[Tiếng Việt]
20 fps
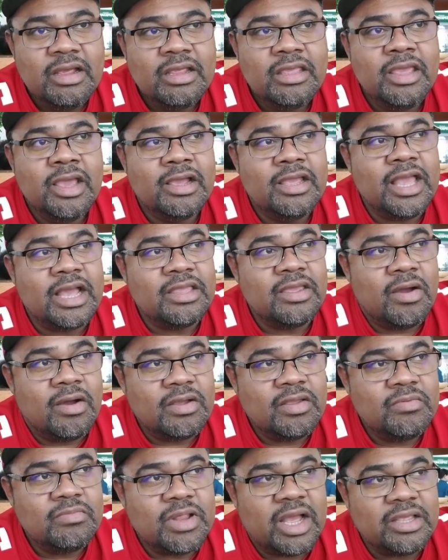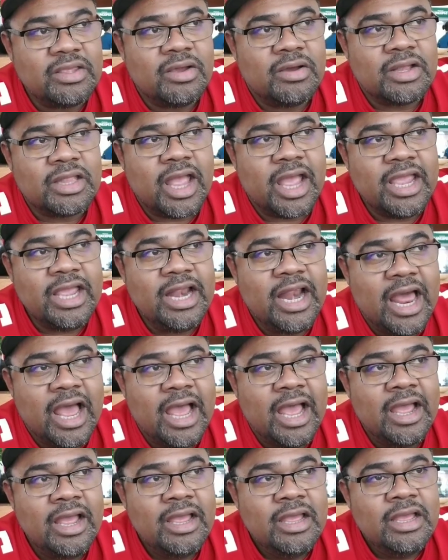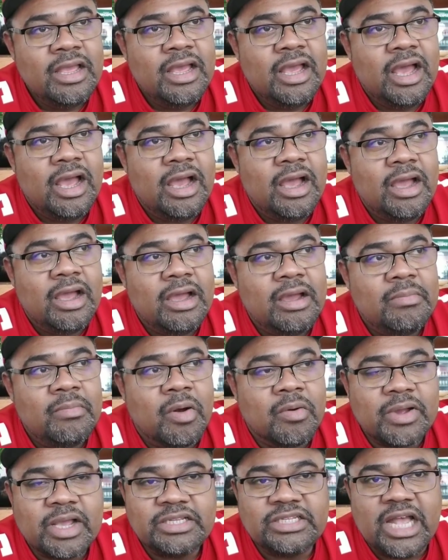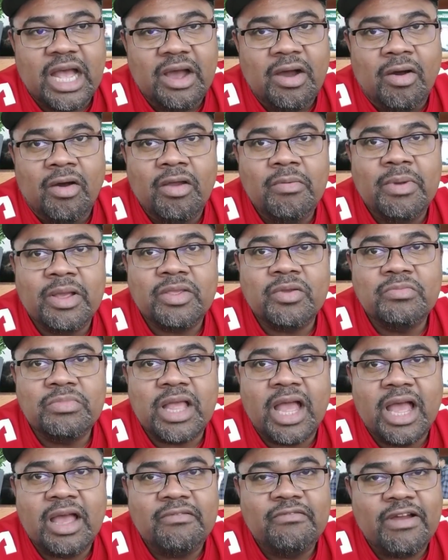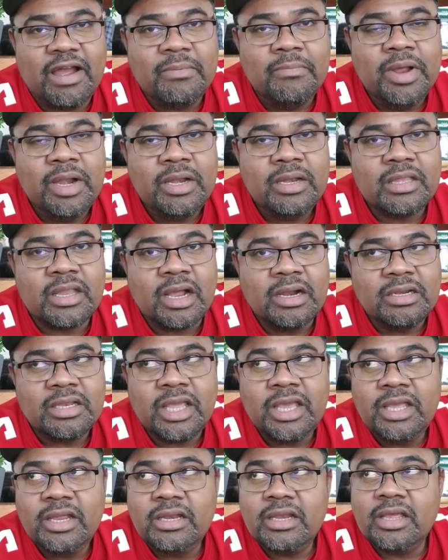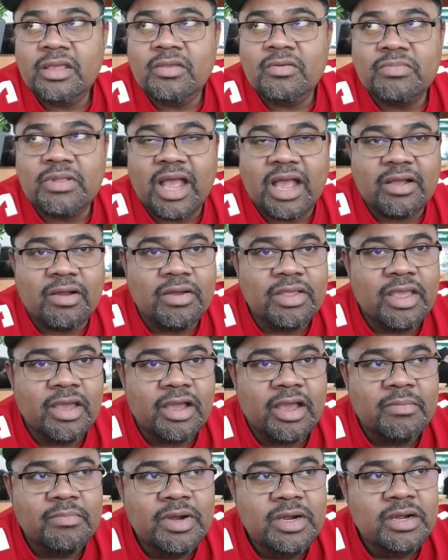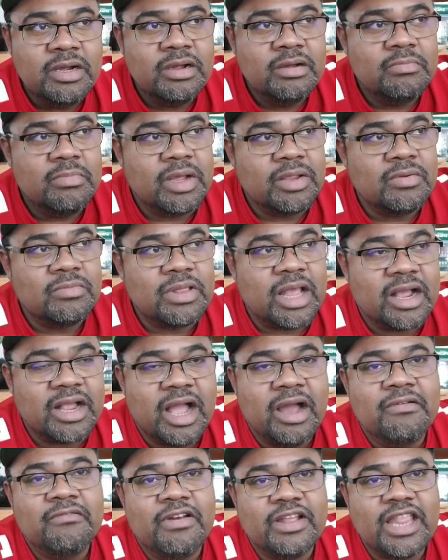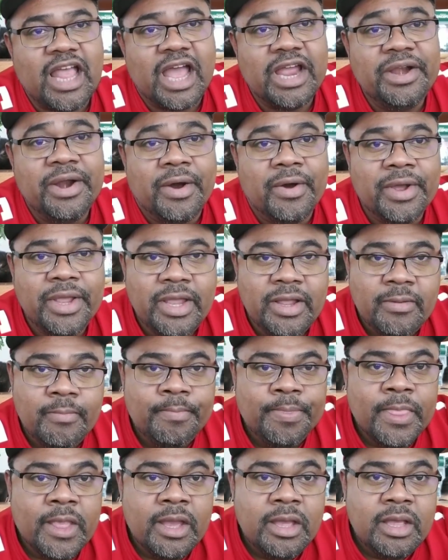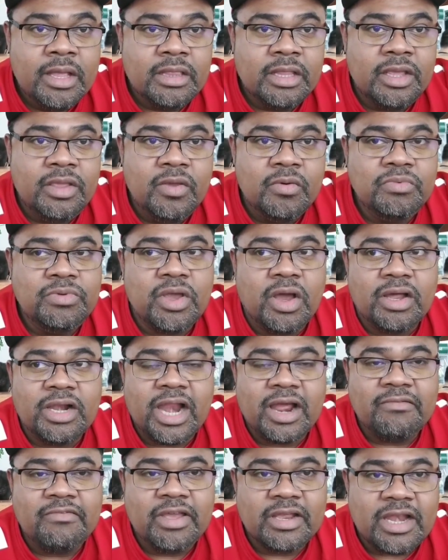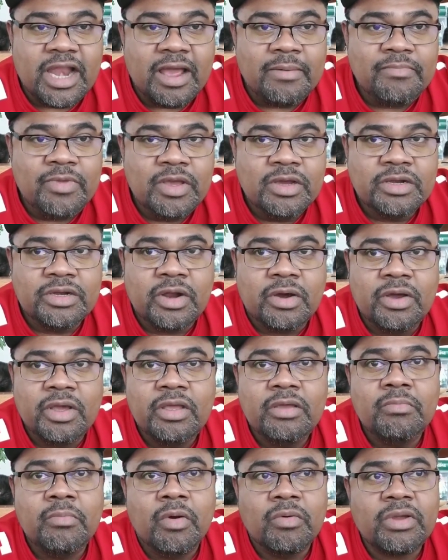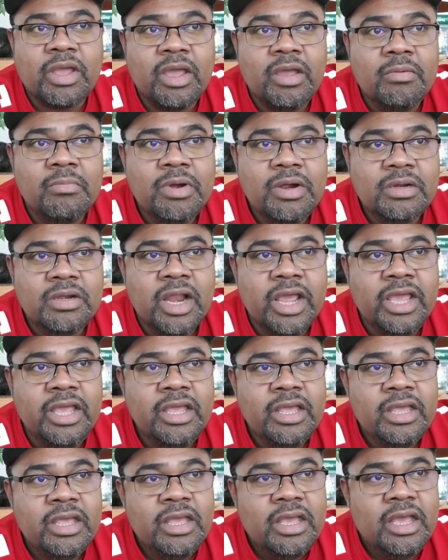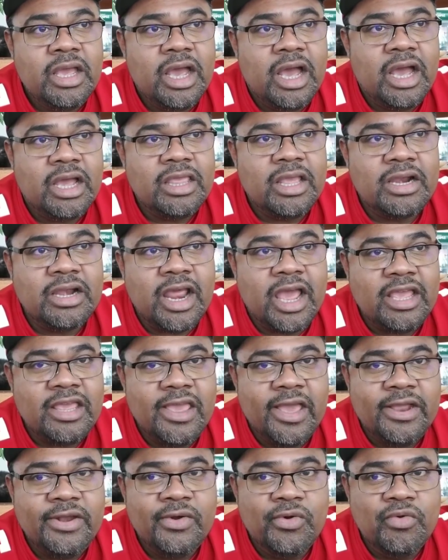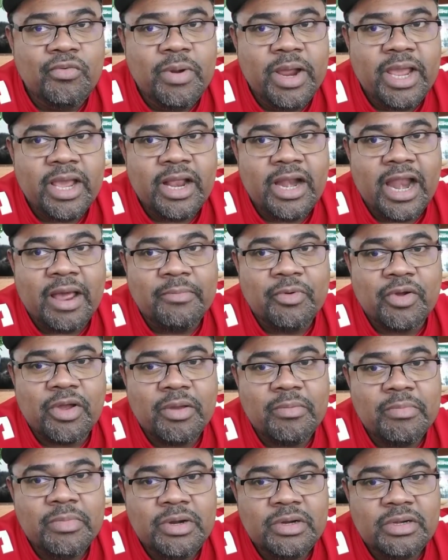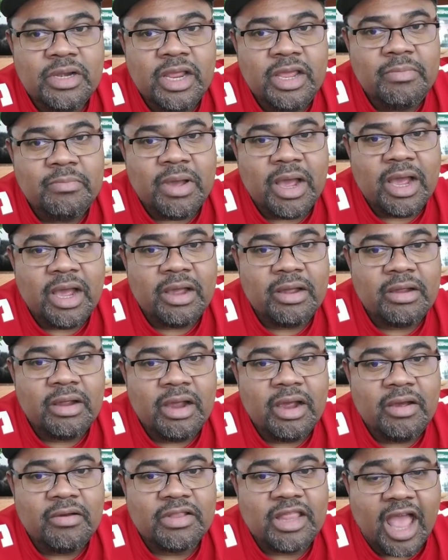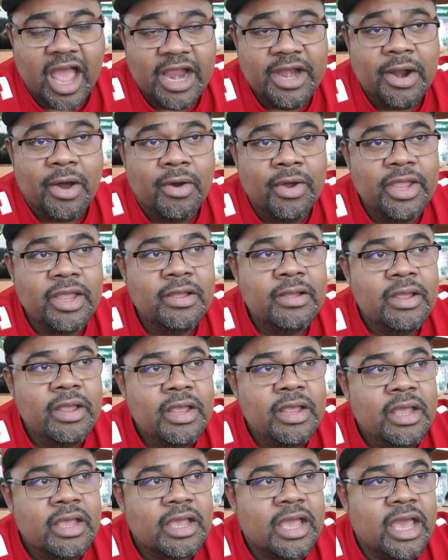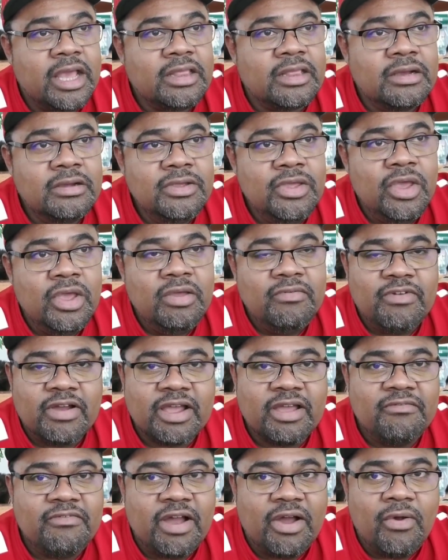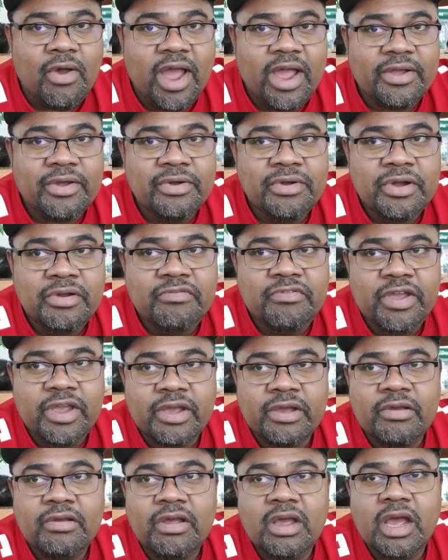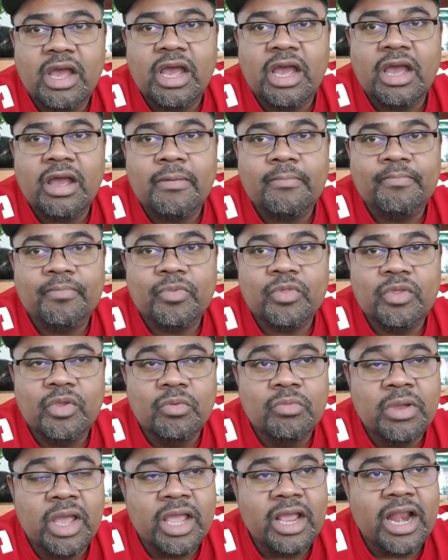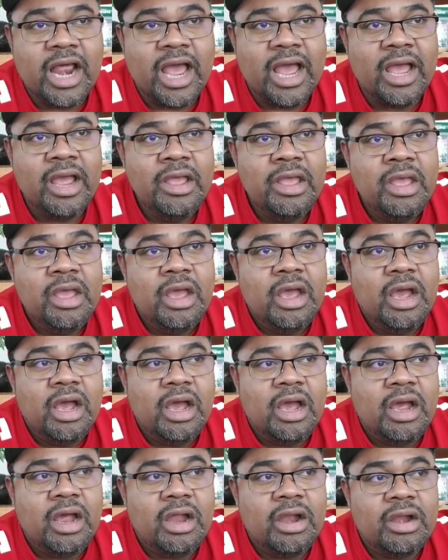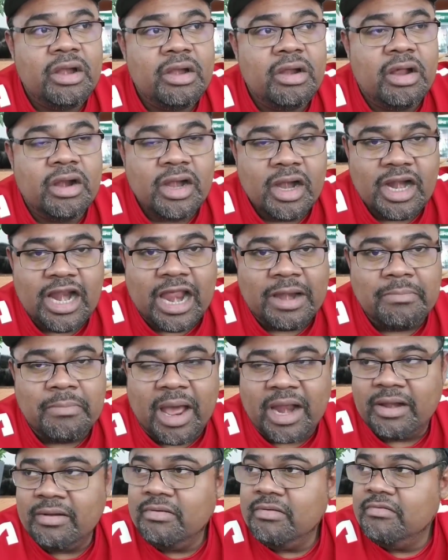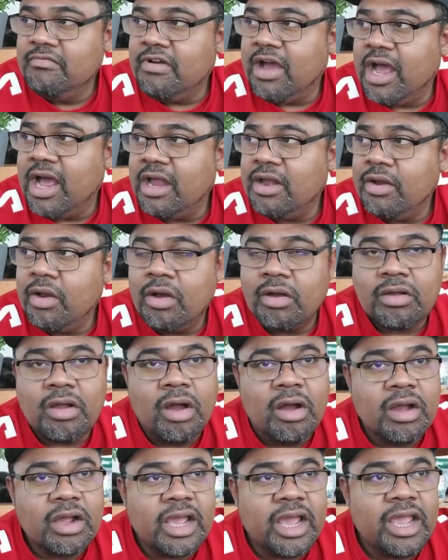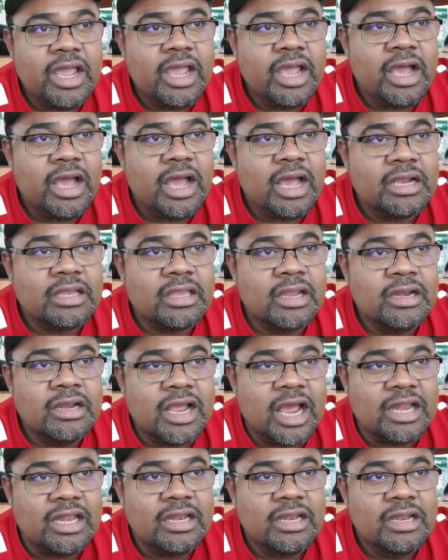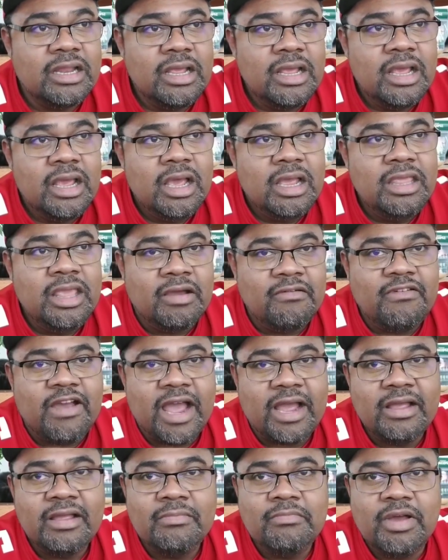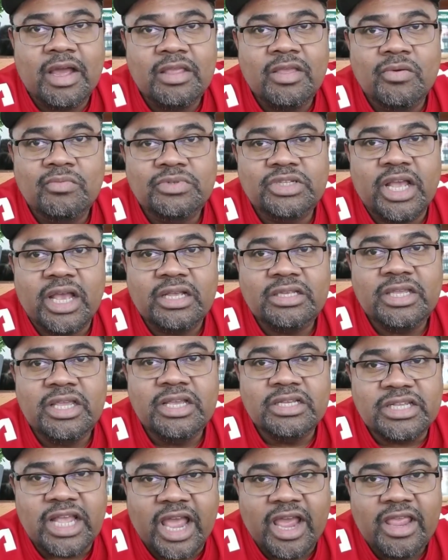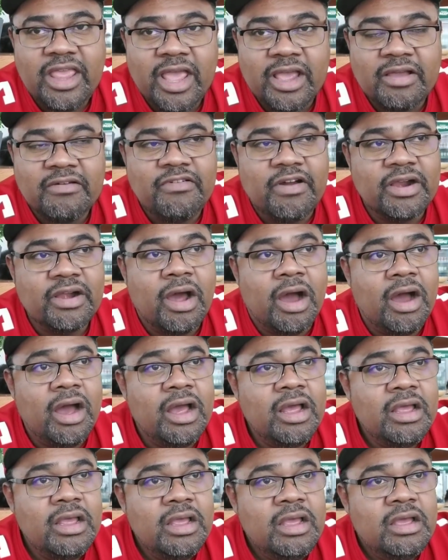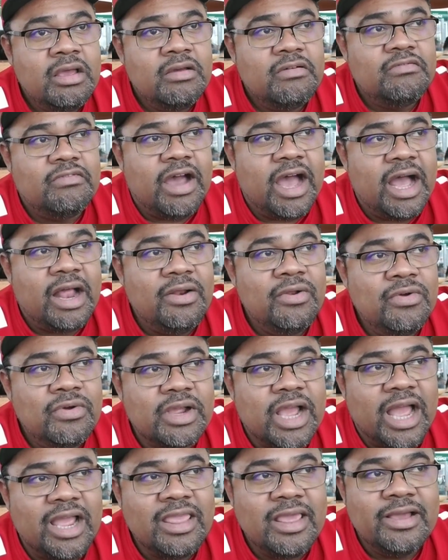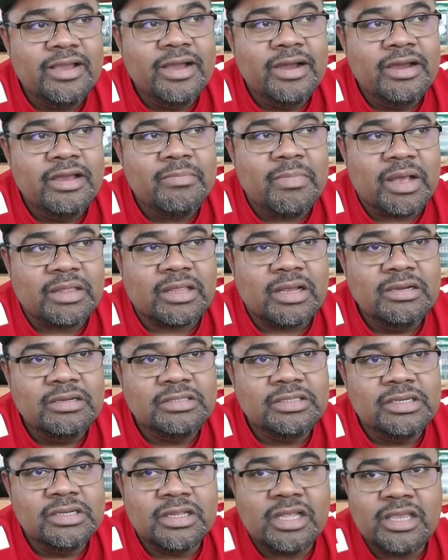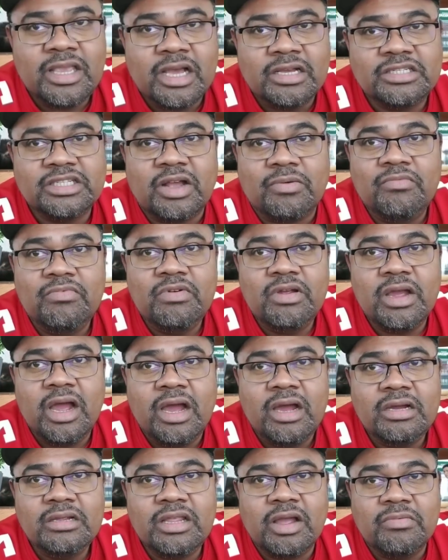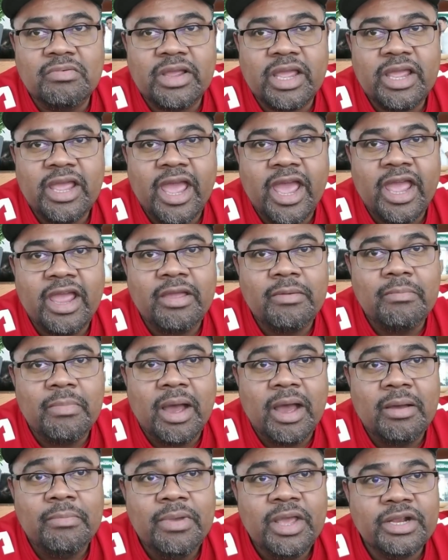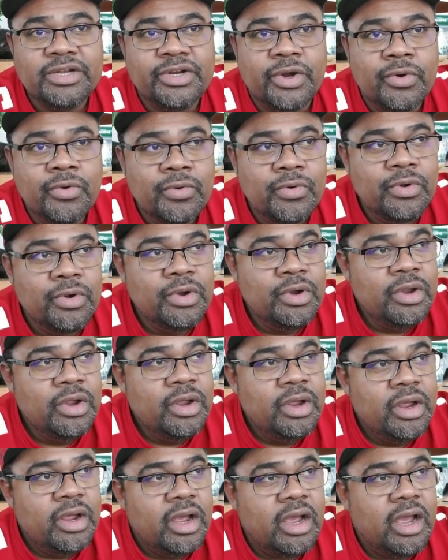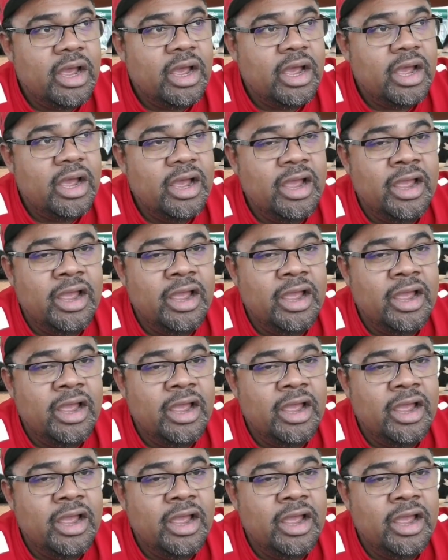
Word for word: nhưng giá chót chúng ta cho thấy là à, một cái xã hội mà chúng ta văn minh tân tiến thì chúng ta có những cái bước mà chúng ta cần phải thay đổi thì Dũng cho rằng Việt Nam vừa rồi một cái bước đi à, vấn đề về rượu bia là một cái bước đi mà à, thay đổi cái tư duy và cái văn hóa của người Việt à, Dũng nghĩ là à, nó rất lành mạnh và nó có cái à, tính cách nhân văn và Dũng sẽ chia sẻ về cái phần đó và luôn cả những người mà từ xưa tới giờ sống ở trong cái nghề mà bia rượu à,